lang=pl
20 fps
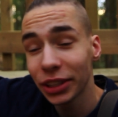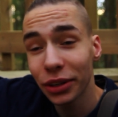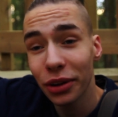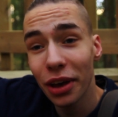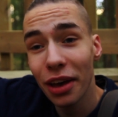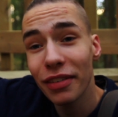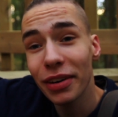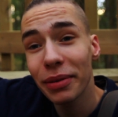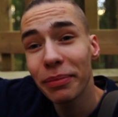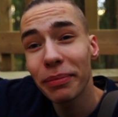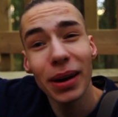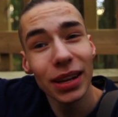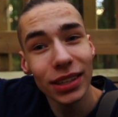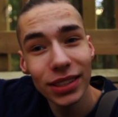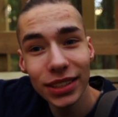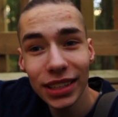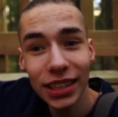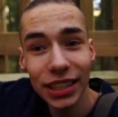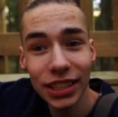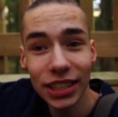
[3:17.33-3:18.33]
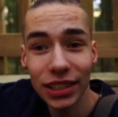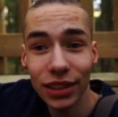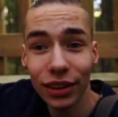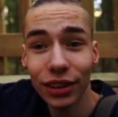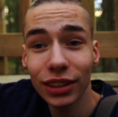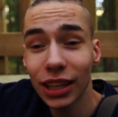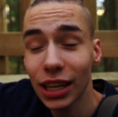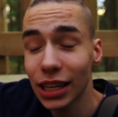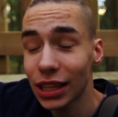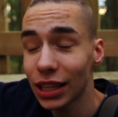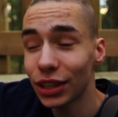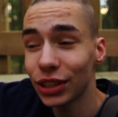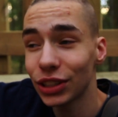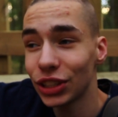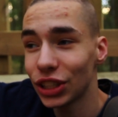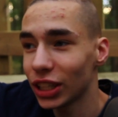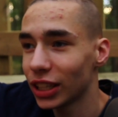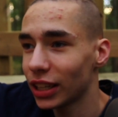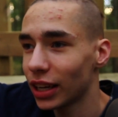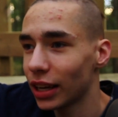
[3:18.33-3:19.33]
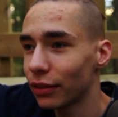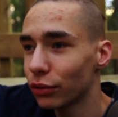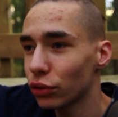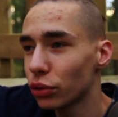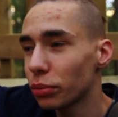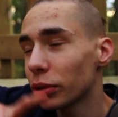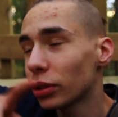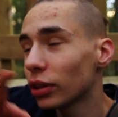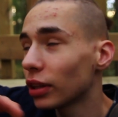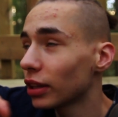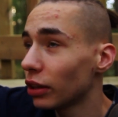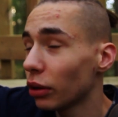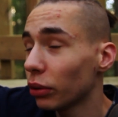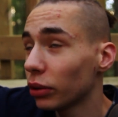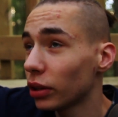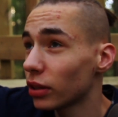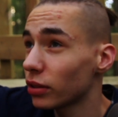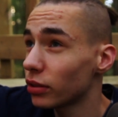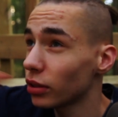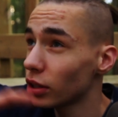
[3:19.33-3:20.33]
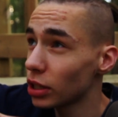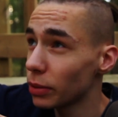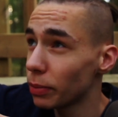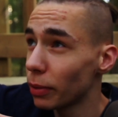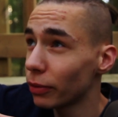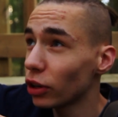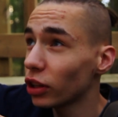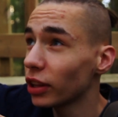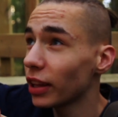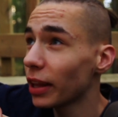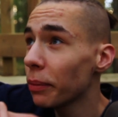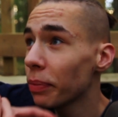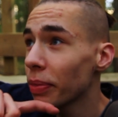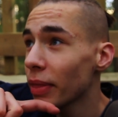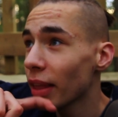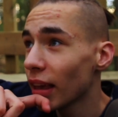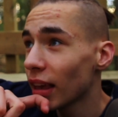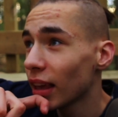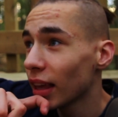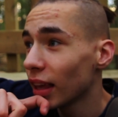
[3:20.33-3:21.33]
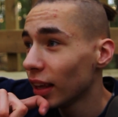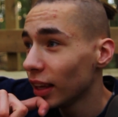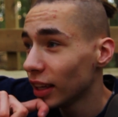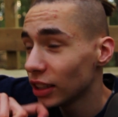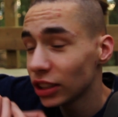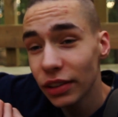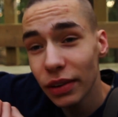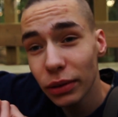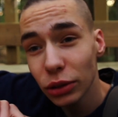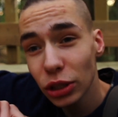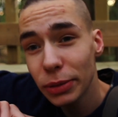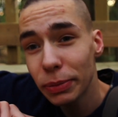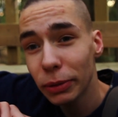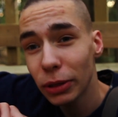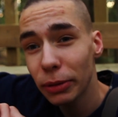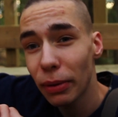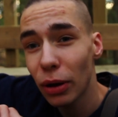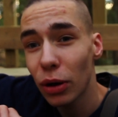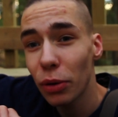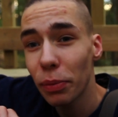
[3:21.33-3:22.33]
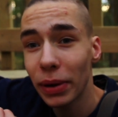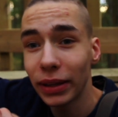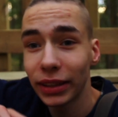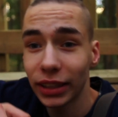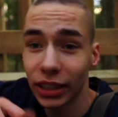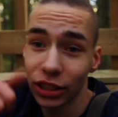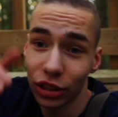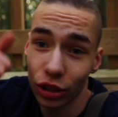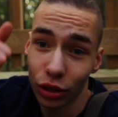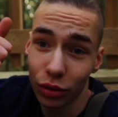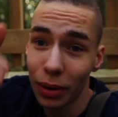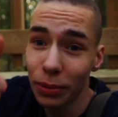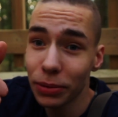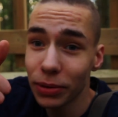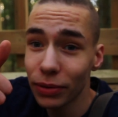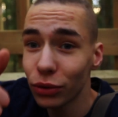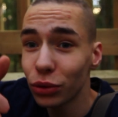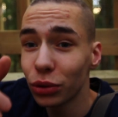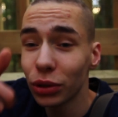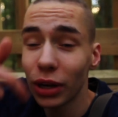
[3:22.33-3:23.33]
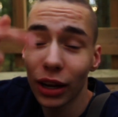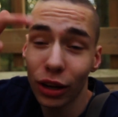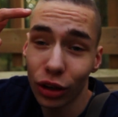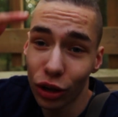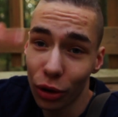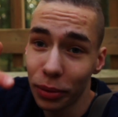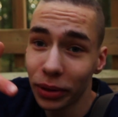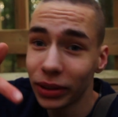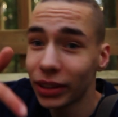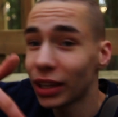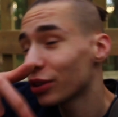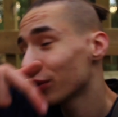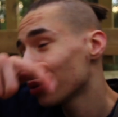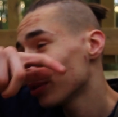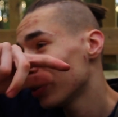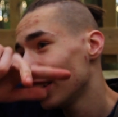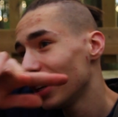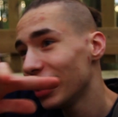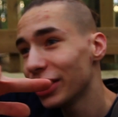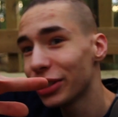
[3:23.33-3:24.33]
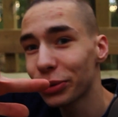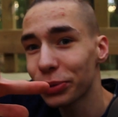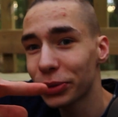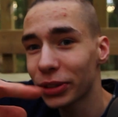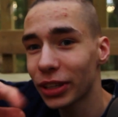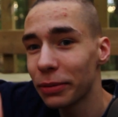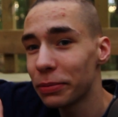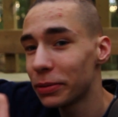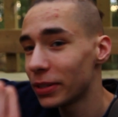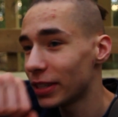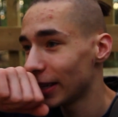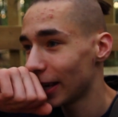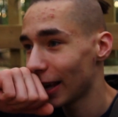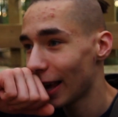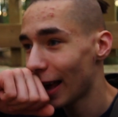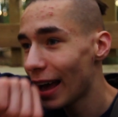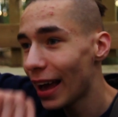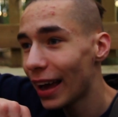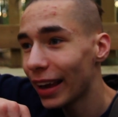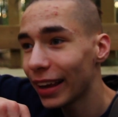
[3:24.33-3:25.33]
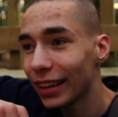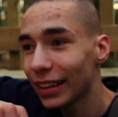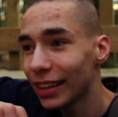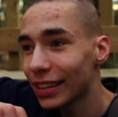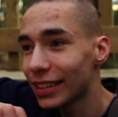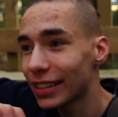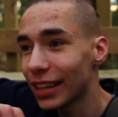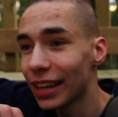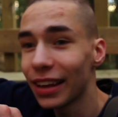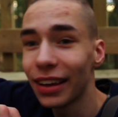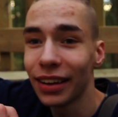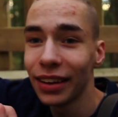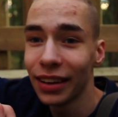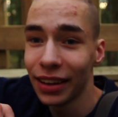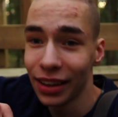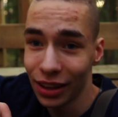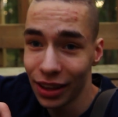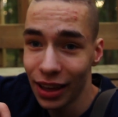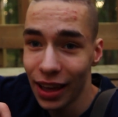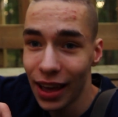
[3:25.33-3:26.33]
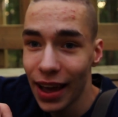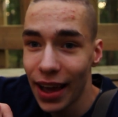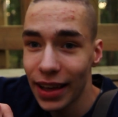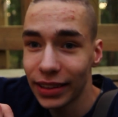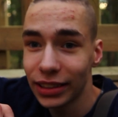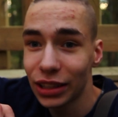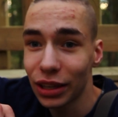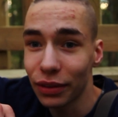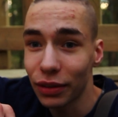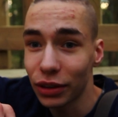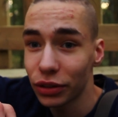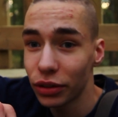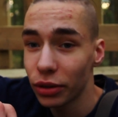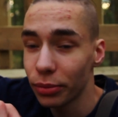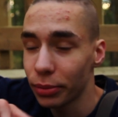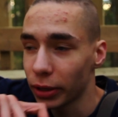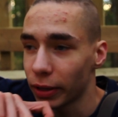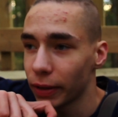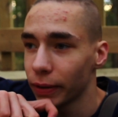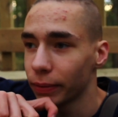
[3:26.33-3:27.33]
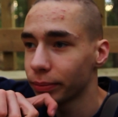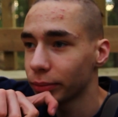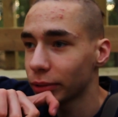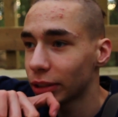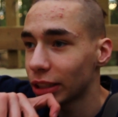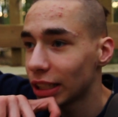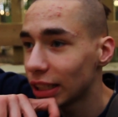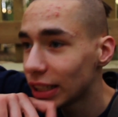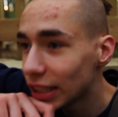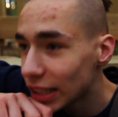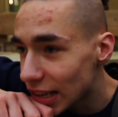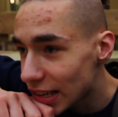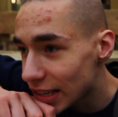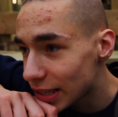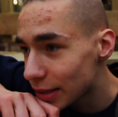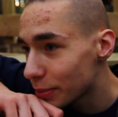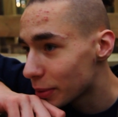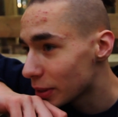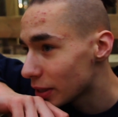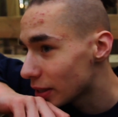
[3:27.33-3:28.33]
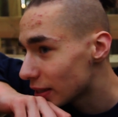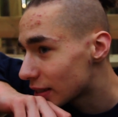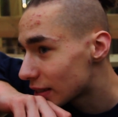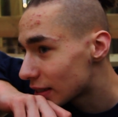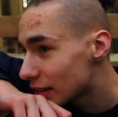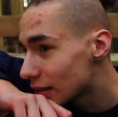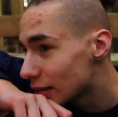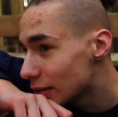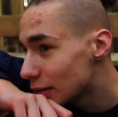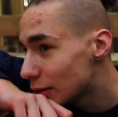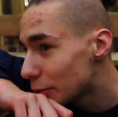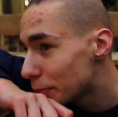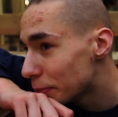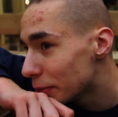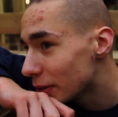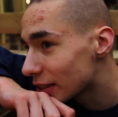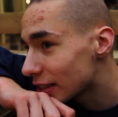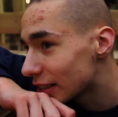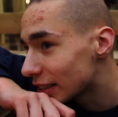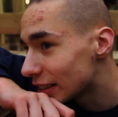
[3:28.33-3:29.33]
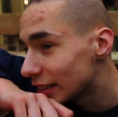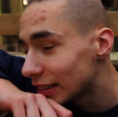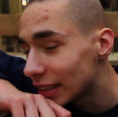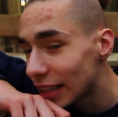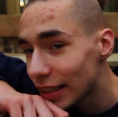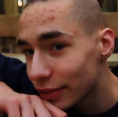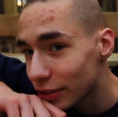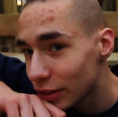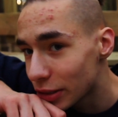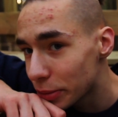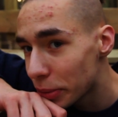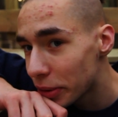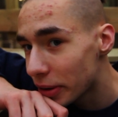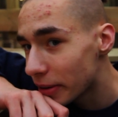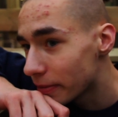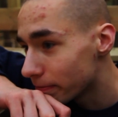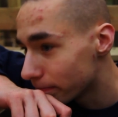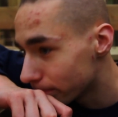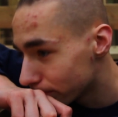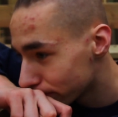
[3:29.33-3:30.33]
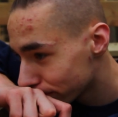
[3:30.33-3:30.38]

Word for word: Dziękuję Wam bardzo serdecznie za oglądanie tego odcinka. W sumie to nagrywam teraz w drodze powrotnej. Jeśli Wam się spodobało, pamiętajcie o łapce w górę, komentarzu i subskrypcji, a ja lecę edytować filmik. No i jest mi głupio, że ten telefon zbiłem.